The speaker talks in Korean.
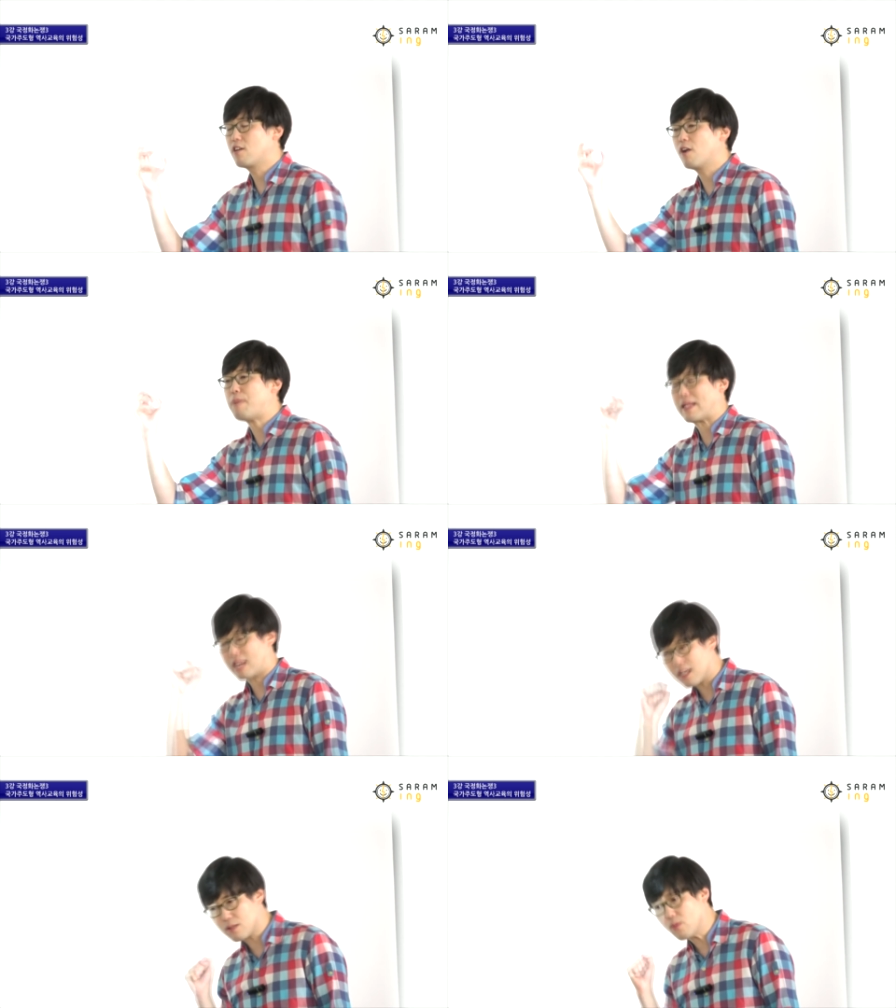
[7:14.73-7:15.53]
이걸
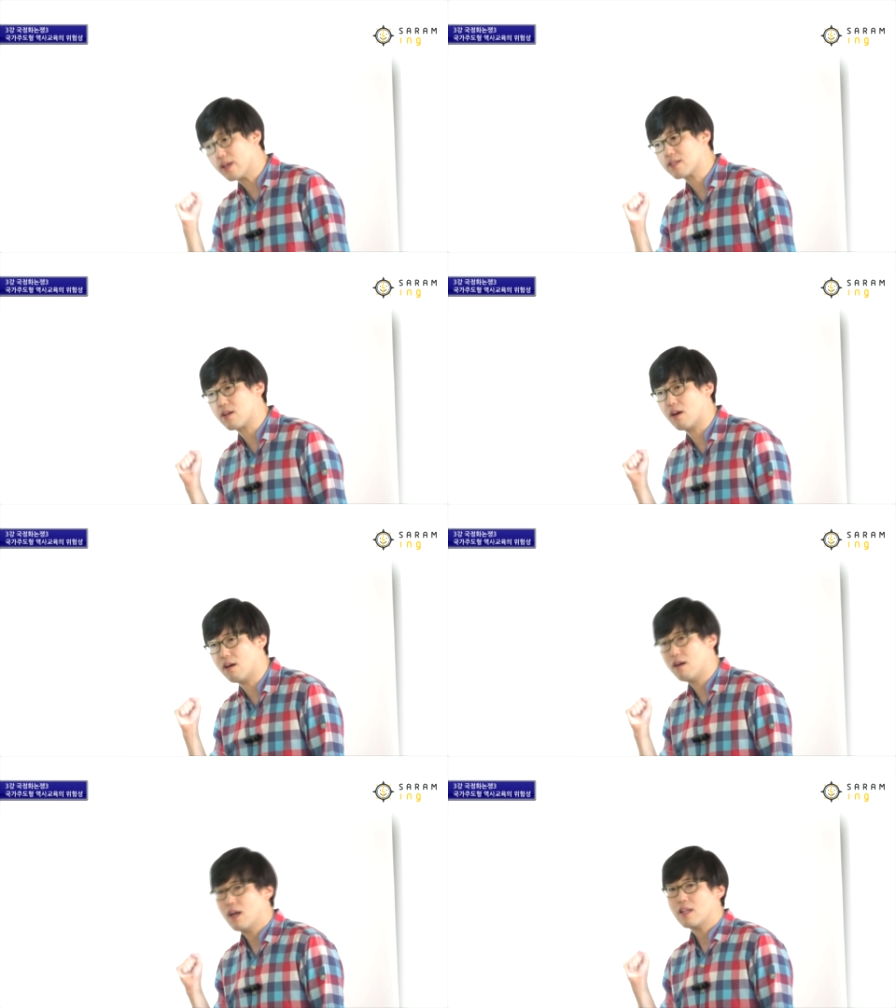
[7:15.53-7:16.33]
바탕
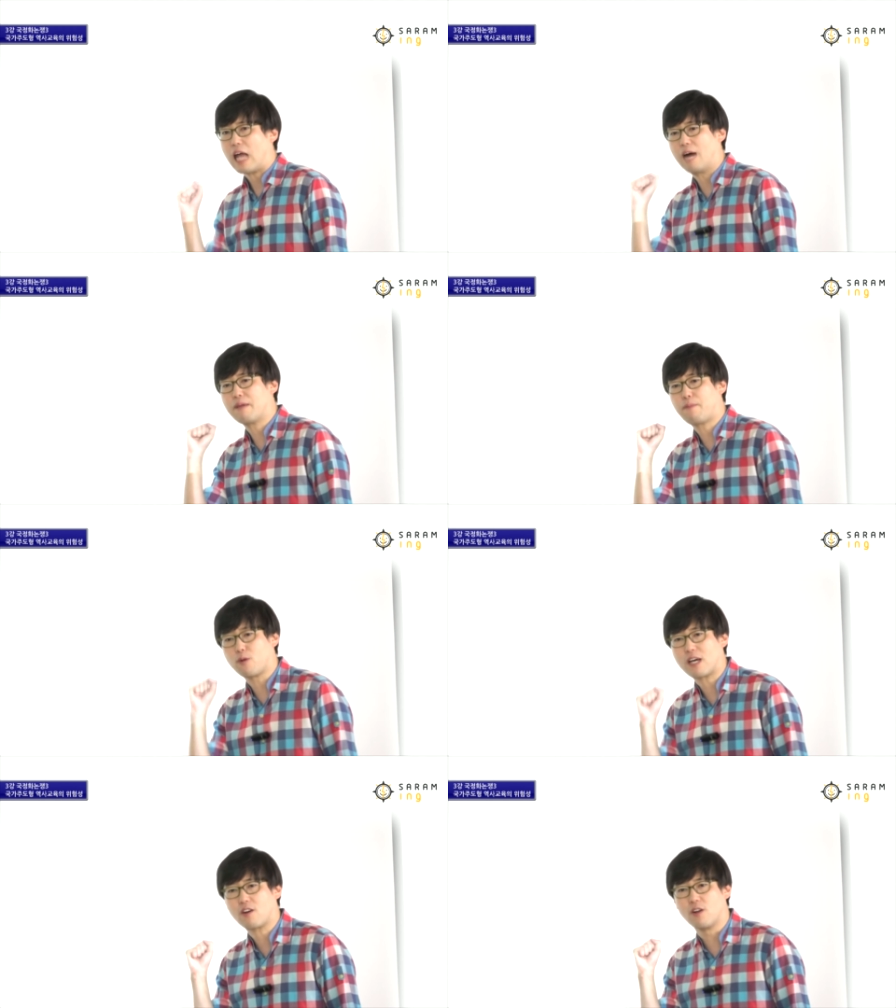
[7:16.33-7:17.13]
속에서 다음에
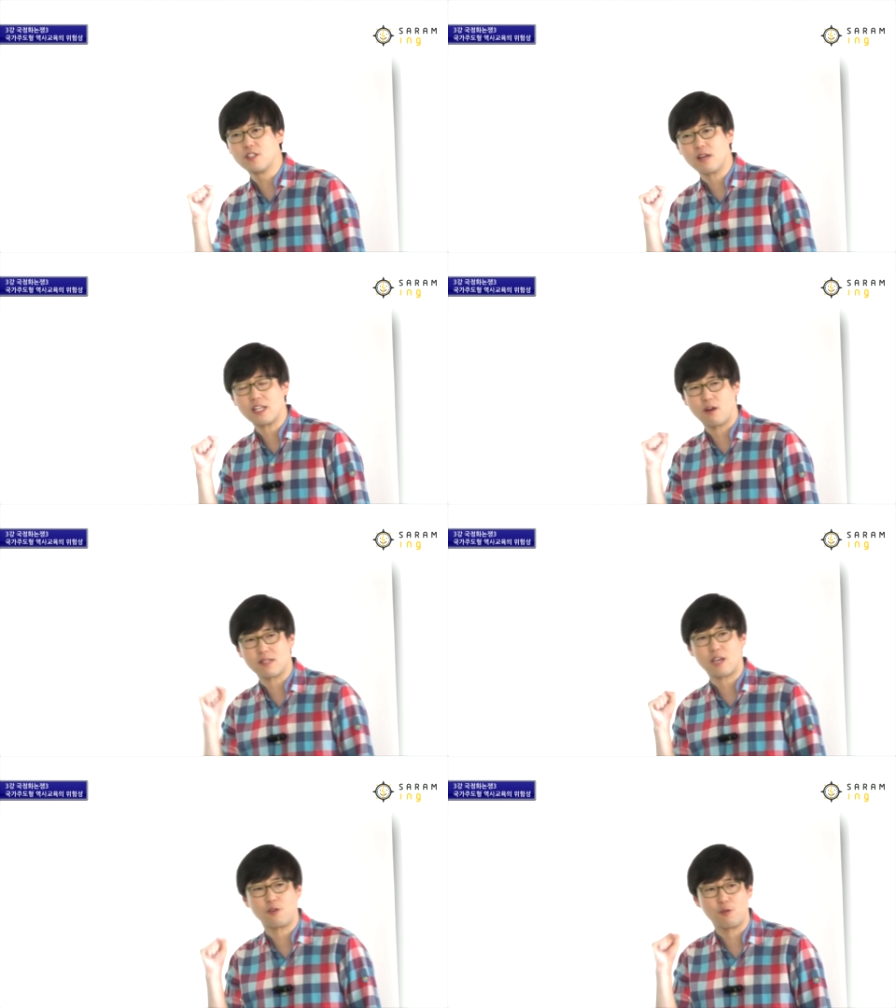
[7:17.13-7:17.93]
보다 건전한
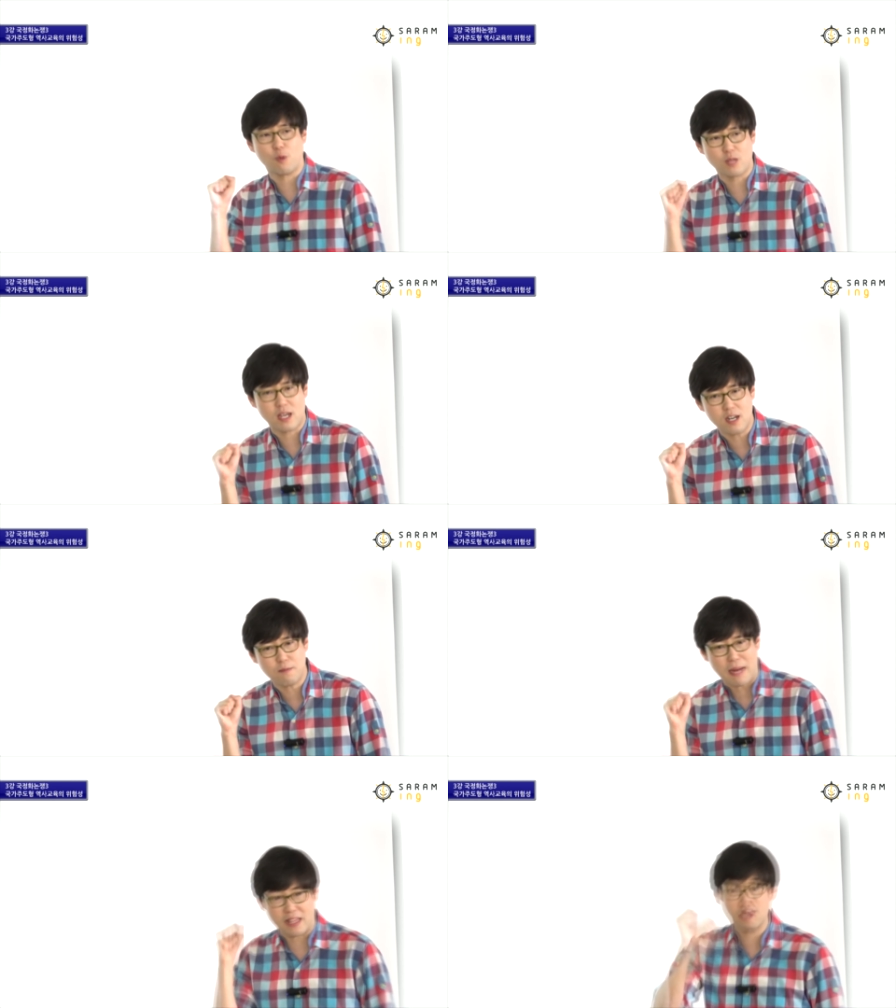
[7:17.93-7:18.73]
역사교육
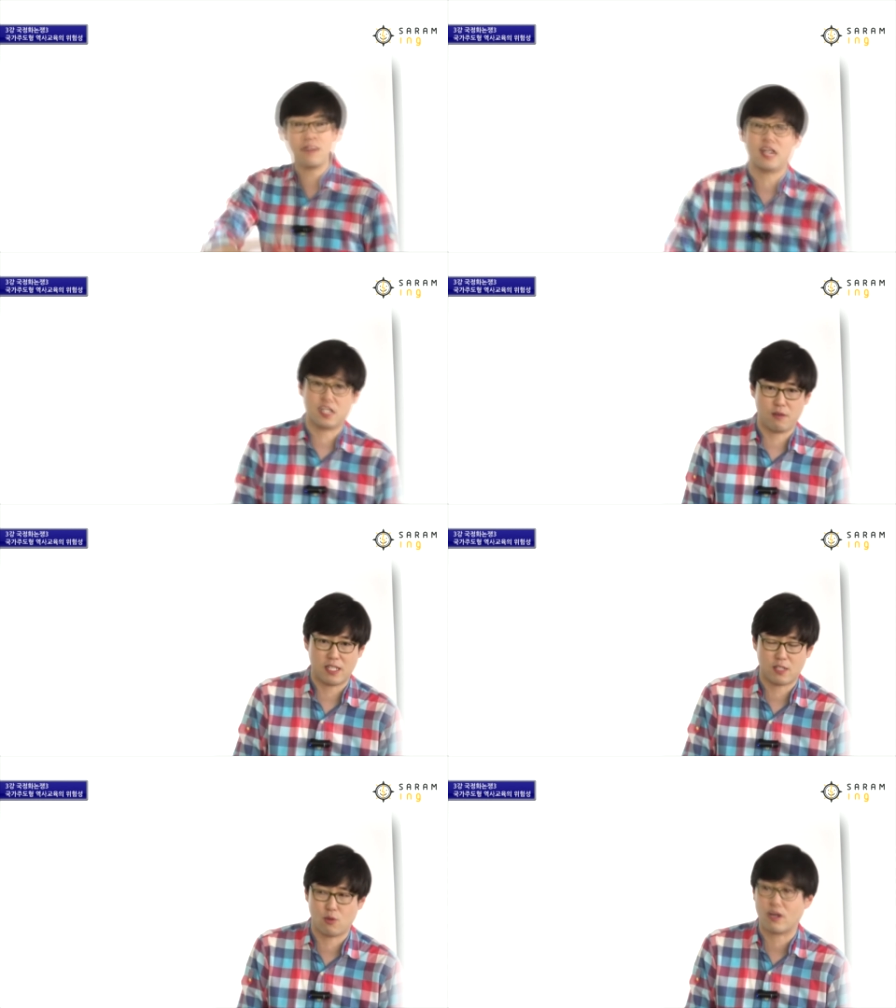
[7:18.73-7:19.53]
모델을 만들어내기
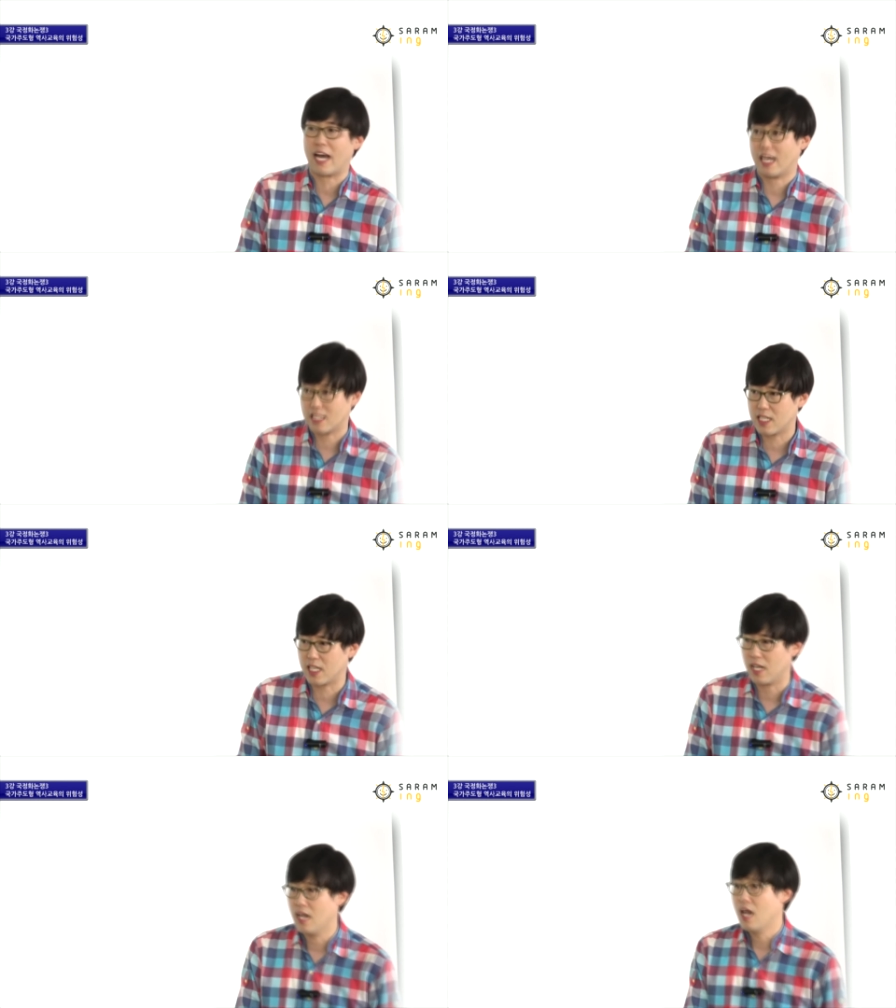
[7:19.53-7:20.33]
위한 시도로
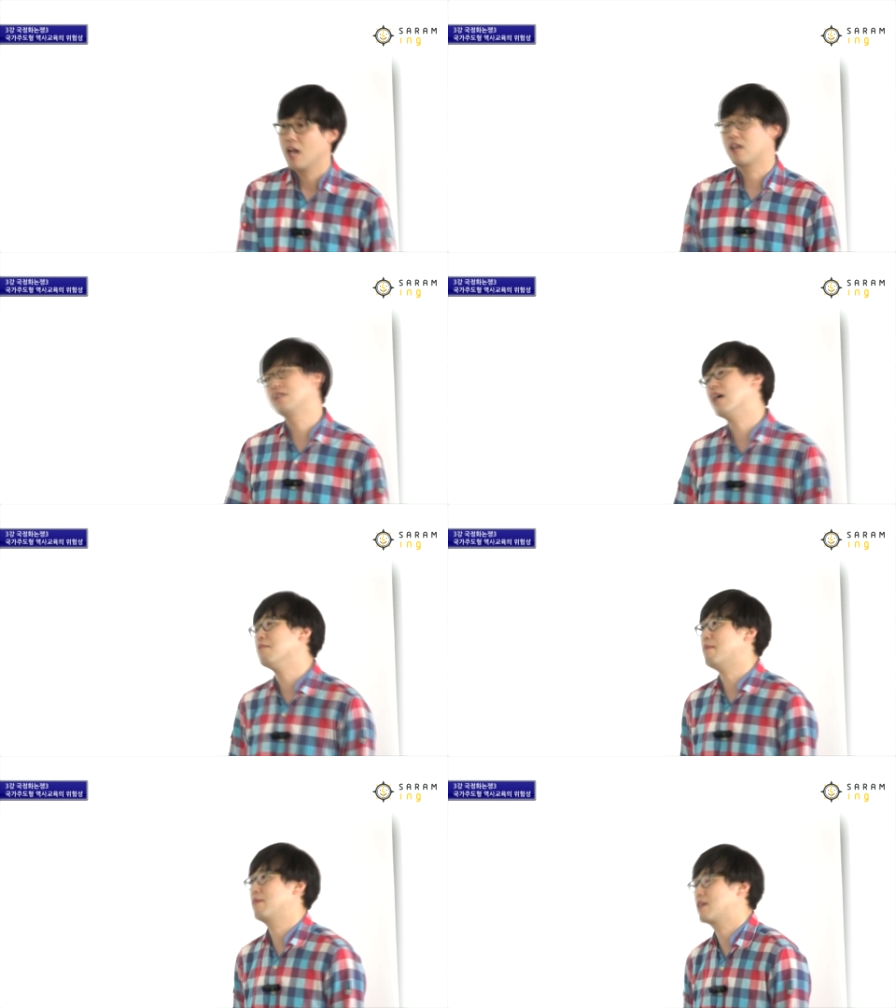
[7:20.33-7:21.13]
가야지,
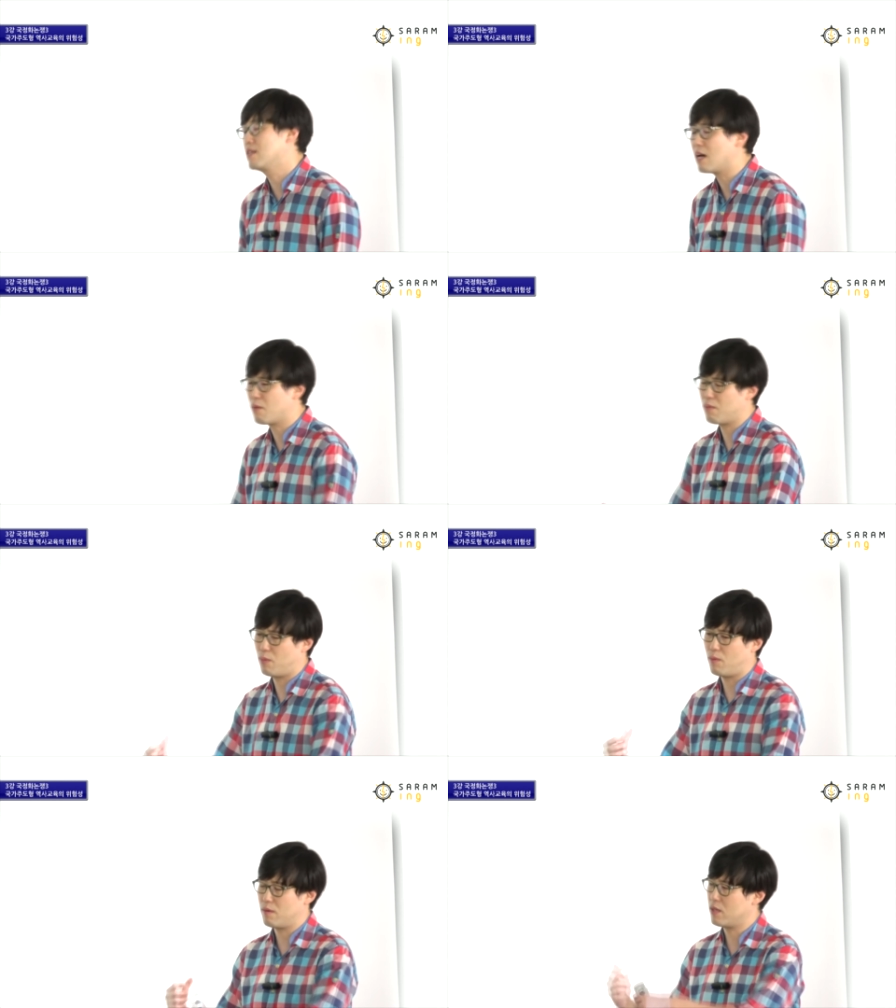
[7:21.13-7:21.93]
그냥
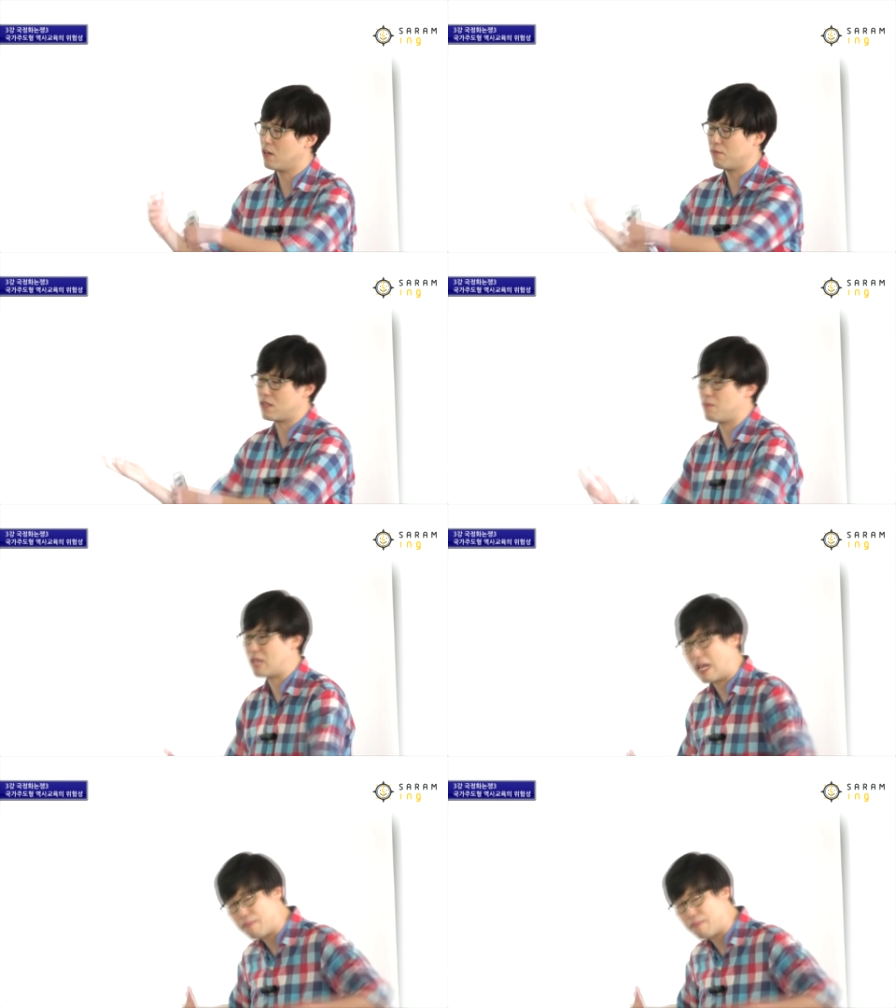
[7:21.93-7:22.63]
뭐 이런 문제는 뭐